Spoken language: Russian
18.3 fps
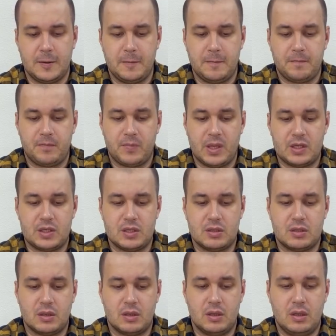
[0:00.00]

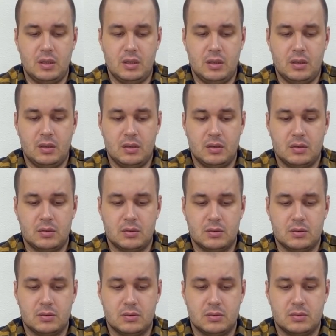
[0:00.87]
Значит, и э,
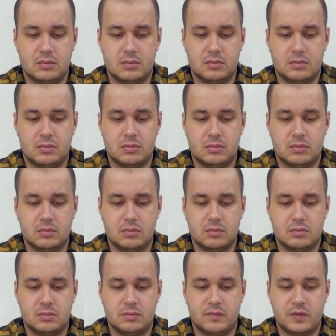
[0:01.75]

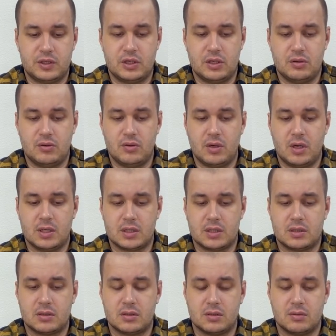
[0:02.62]
в очередной
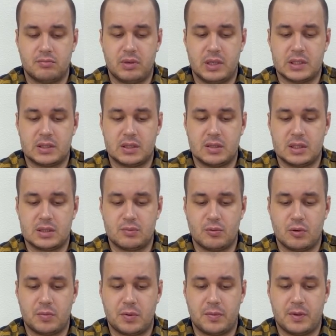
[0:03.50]
раз Баста не
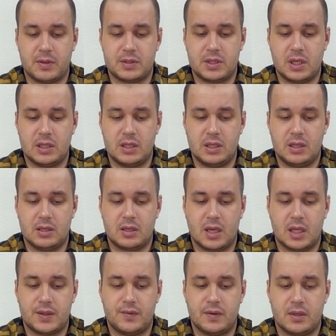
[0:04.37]
смог промолчать,
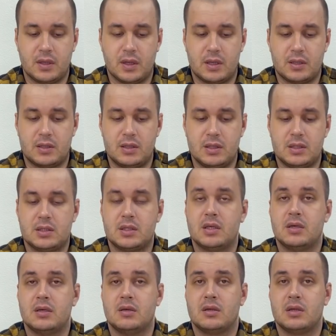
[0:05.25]
едко ответил
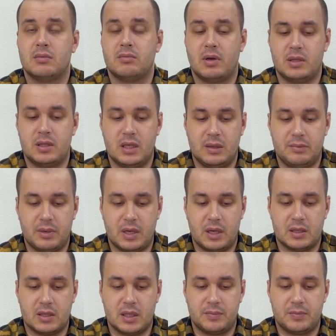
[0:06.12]
артистке Лободе,
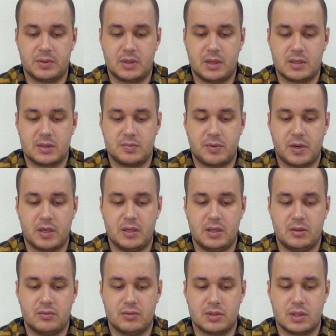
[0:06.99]
пока та пыталась
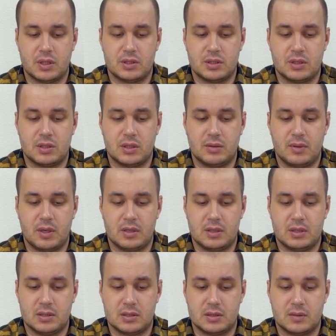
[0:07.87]
проникнуться очередным
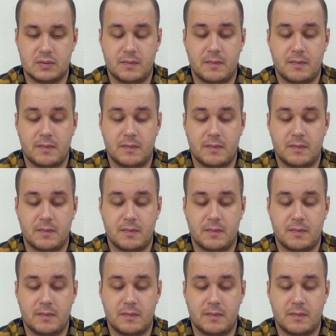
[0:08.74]
артистом.